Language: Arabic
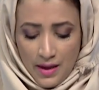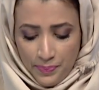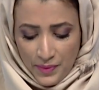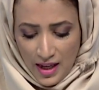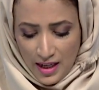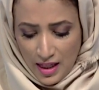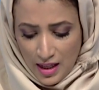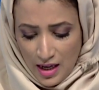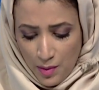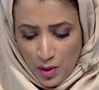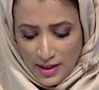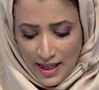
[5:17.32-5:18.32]

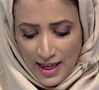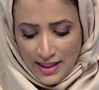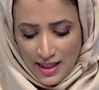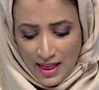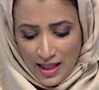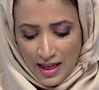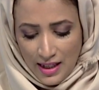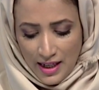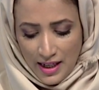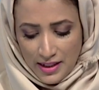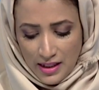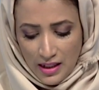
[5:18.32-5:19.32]
الإضراب وتحدث
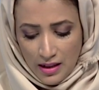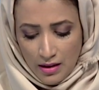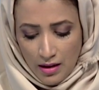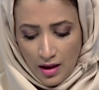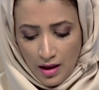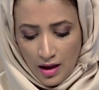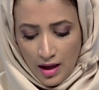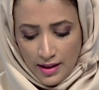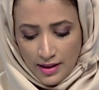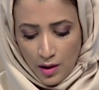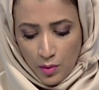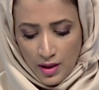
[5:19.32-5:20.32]
يعني آه، أن
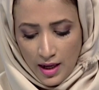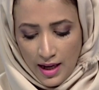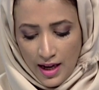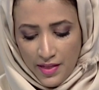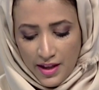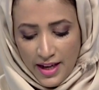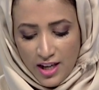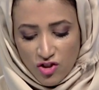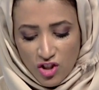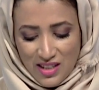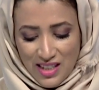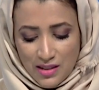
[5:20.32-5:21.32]
هنا هذا نهج
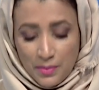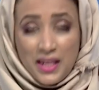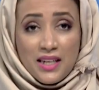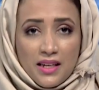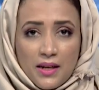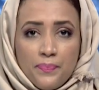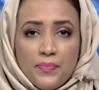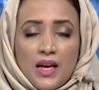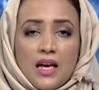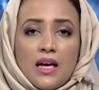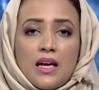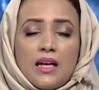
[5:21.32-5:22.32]
تدميري
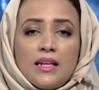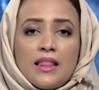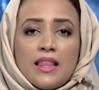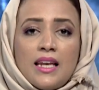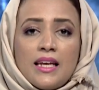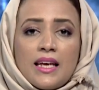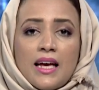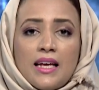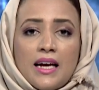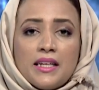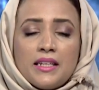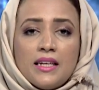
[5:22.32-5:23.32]
آه، لذلك
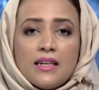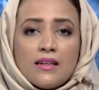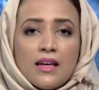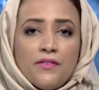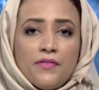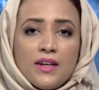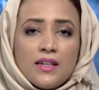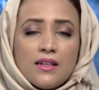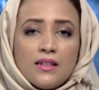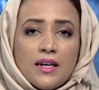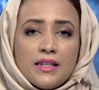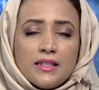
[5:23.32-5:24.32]
يعني كيف
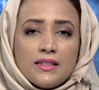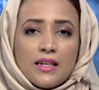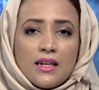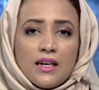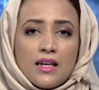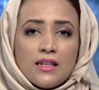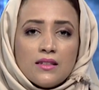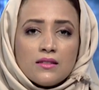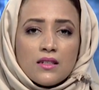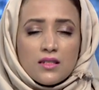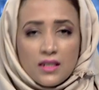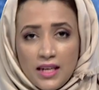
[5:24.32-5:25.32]
يعني ترى
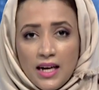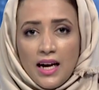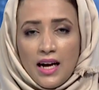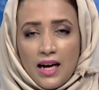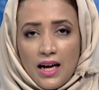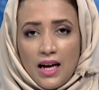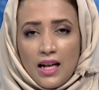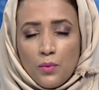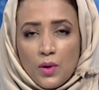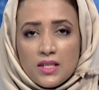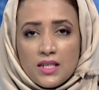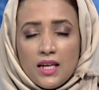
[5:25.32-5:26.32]
تصريح
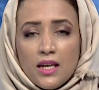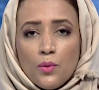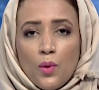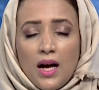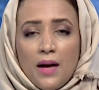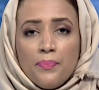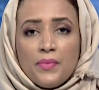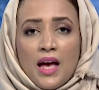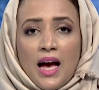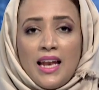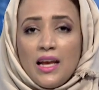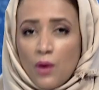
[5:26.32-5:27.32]
الوزير
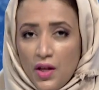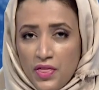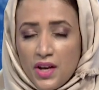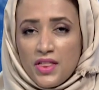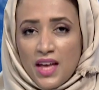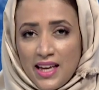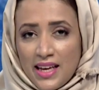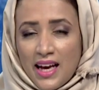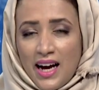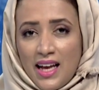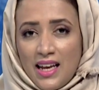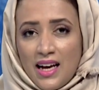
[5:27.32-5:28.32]
وألا يؤثر ذلك
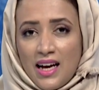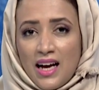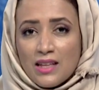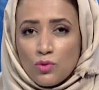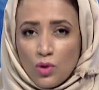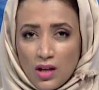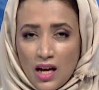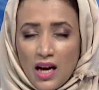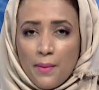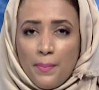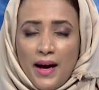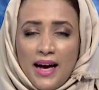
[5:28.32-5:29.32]
على
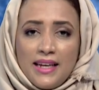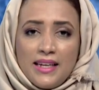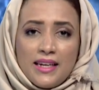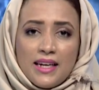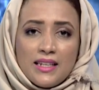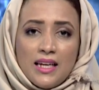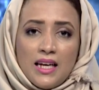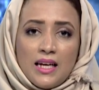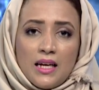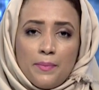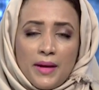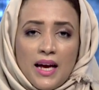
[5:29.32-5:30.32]
الطلاب حاليا حاليا
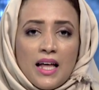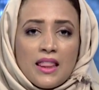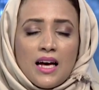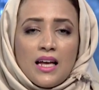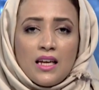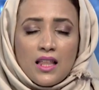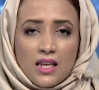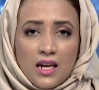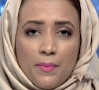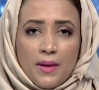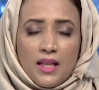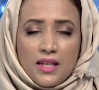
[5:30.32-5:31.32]
بهذا
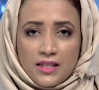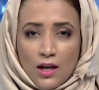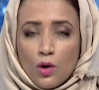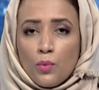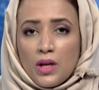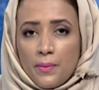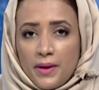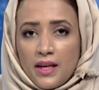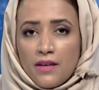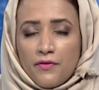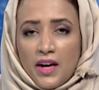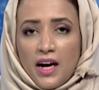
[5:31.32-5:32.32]
الإضراب الذي تقومون
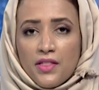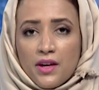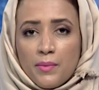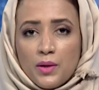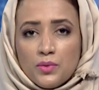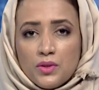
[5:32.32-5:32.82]
به في حضرموت؟